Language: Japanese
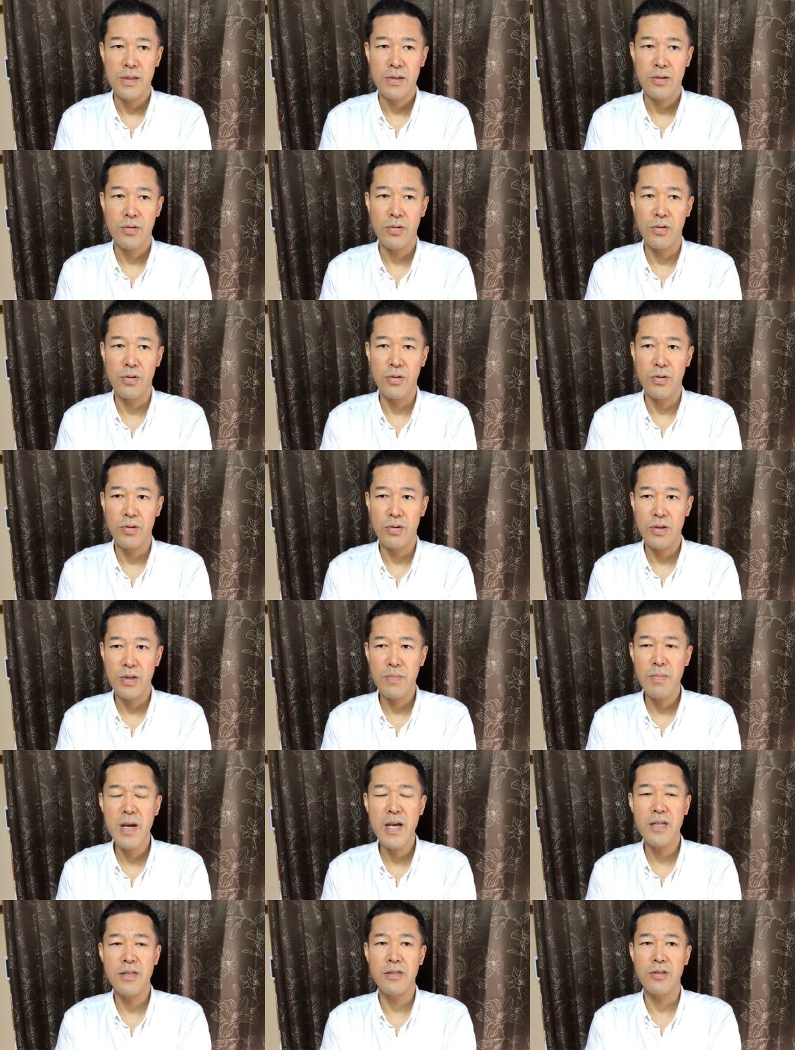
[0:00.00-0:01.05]
こう
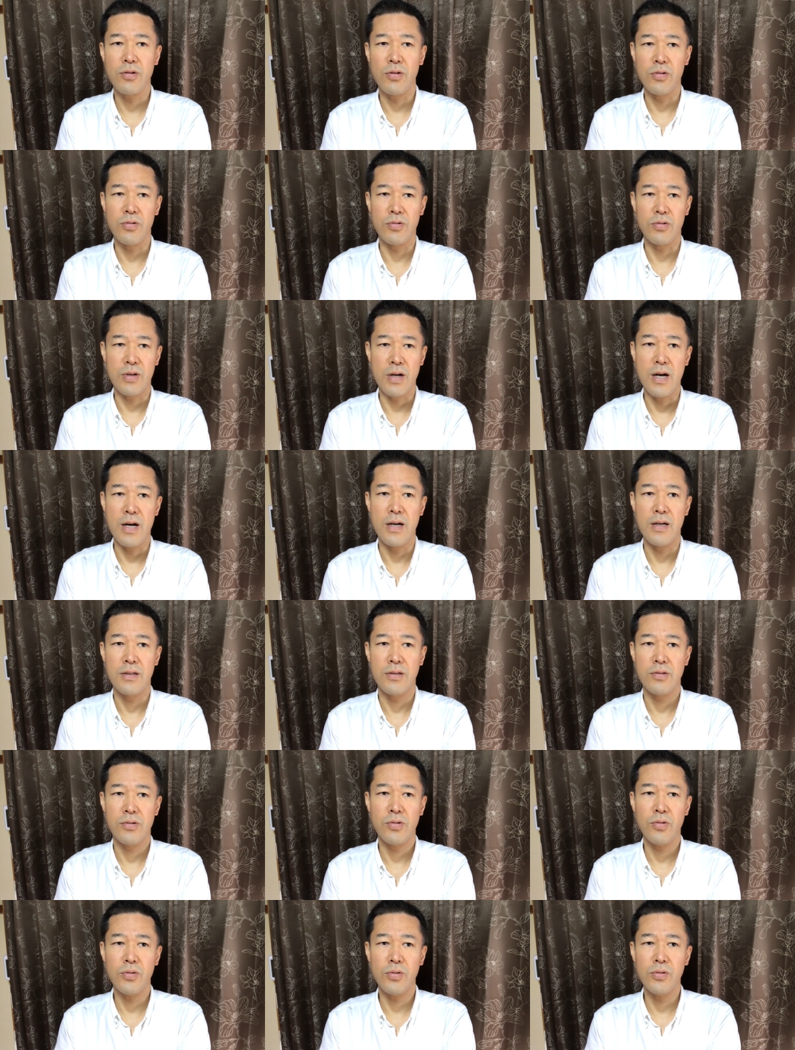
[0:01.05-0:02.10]
イメージというか
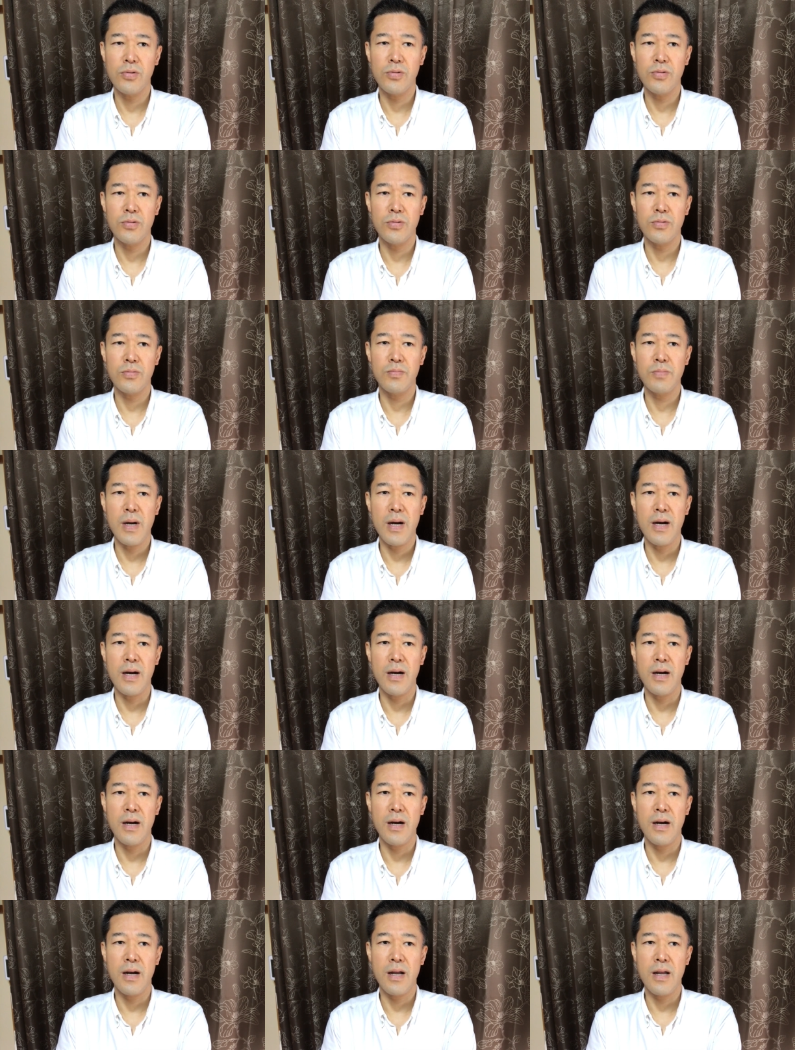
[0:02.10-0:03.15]
そういうまあ
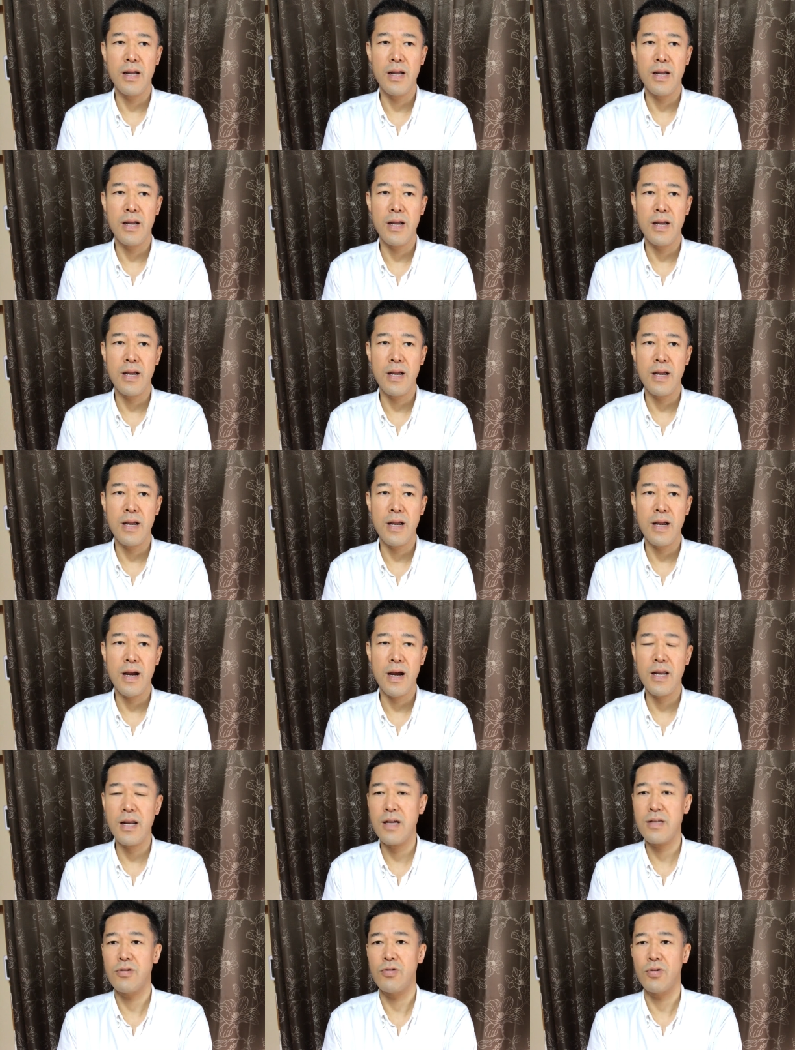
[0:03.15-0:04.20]
えー、
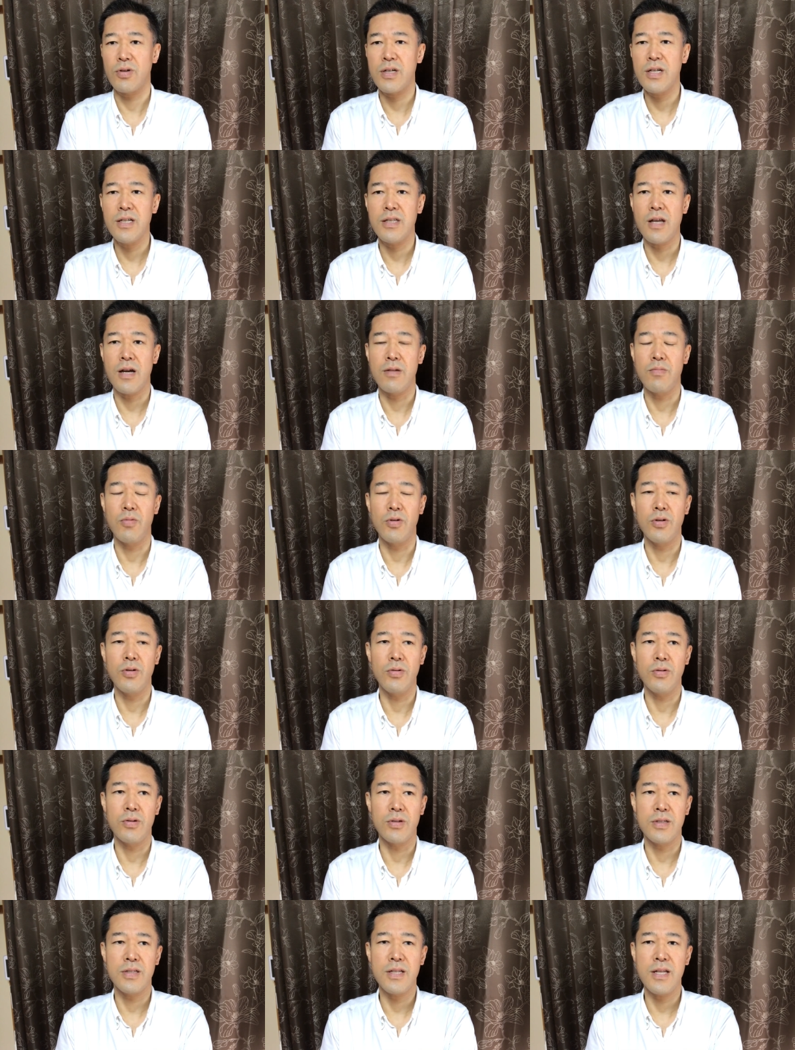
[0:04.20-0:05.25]
話を聞いたりもいろ
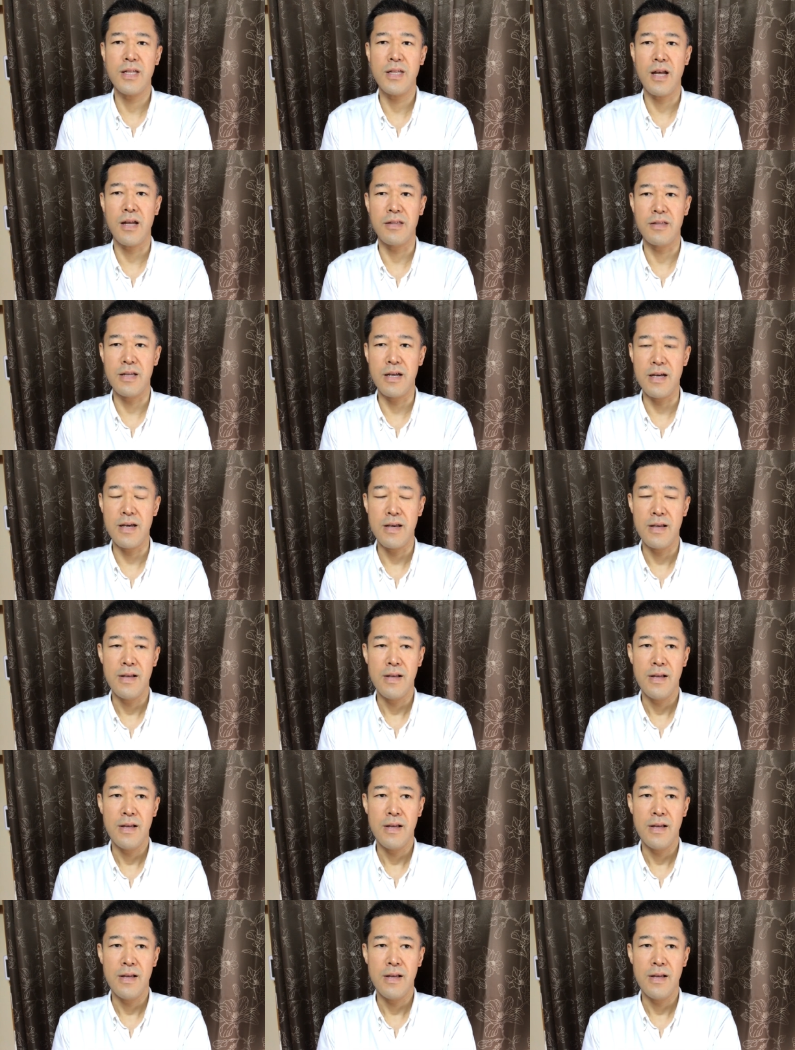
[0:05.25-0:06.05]
いろしてたんで、